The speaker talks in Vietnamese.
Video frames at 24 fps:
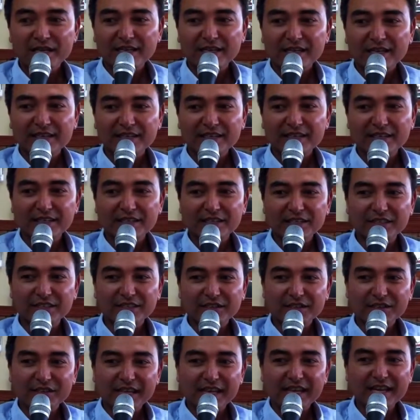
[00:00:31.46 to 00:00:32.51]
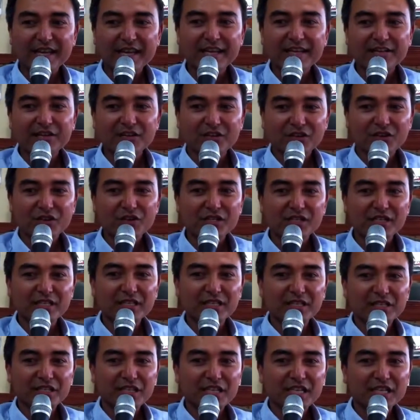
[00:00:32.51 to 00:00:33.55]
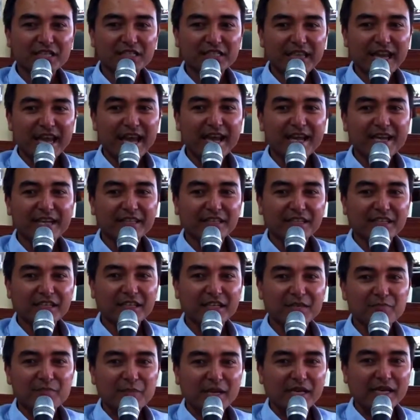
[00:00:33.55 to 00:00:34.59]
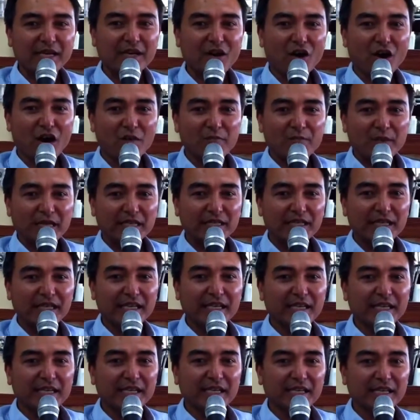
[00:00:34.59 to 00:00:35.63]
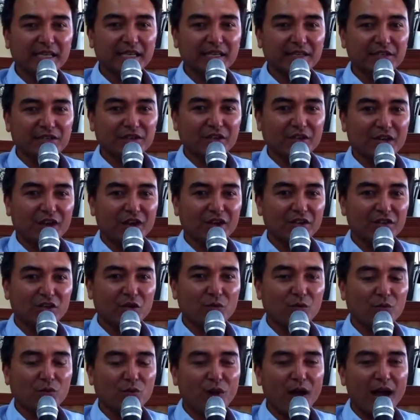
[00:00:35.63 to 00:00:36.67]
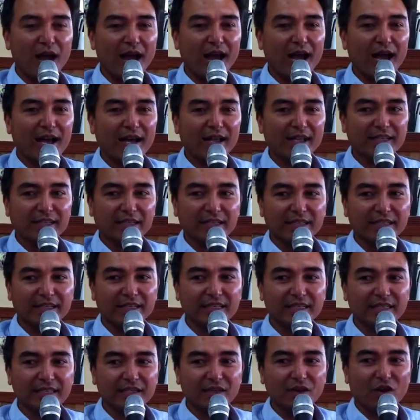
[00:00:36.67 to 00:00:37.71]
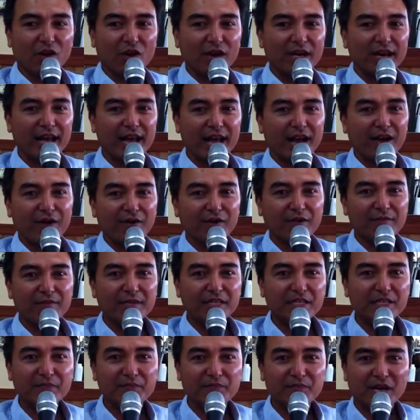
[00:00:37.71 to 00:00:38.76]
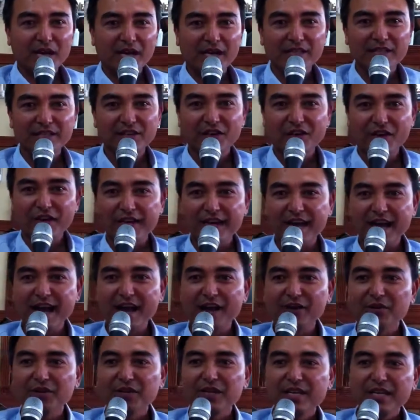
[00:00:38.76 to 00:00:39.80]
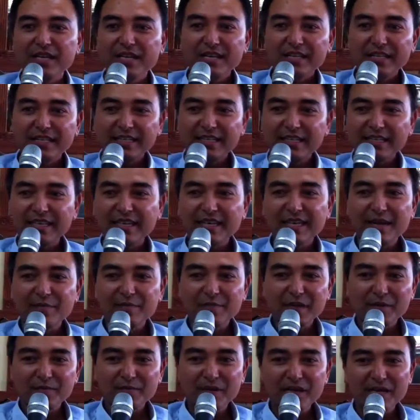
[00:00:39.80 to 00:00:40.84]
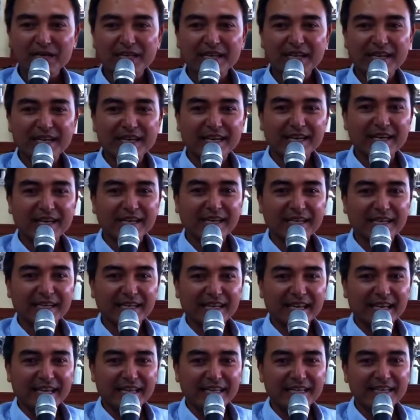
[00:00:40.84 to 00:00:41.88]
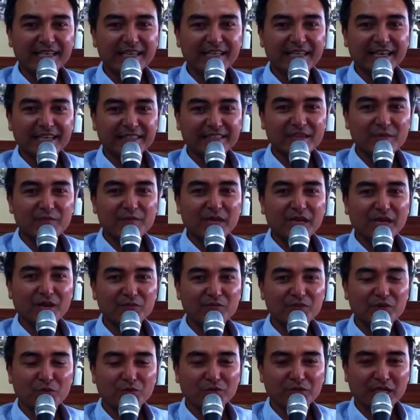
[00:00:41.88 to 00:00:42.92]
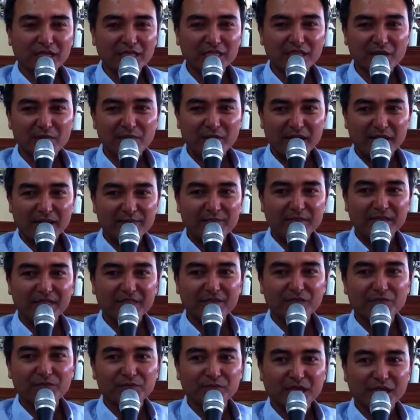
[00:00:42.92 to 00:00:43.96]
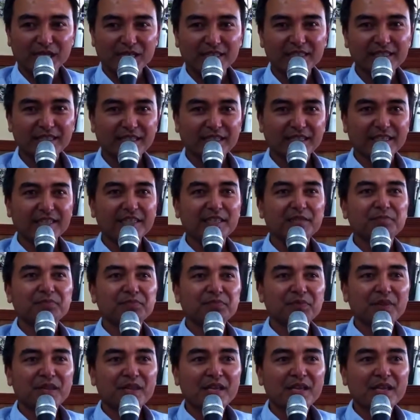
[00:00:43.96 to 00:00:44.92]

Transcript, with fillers: à, rồi vậy đó rồi có những người chia sẻ là những cái bệnh nọ bệnh kia rồi họ dùng qua những cái loại nào rồi nó giúp đỡ cho loại nào thì là mình mới nghĩ là sao mình không dùng thử cho mình mình dùng thử thử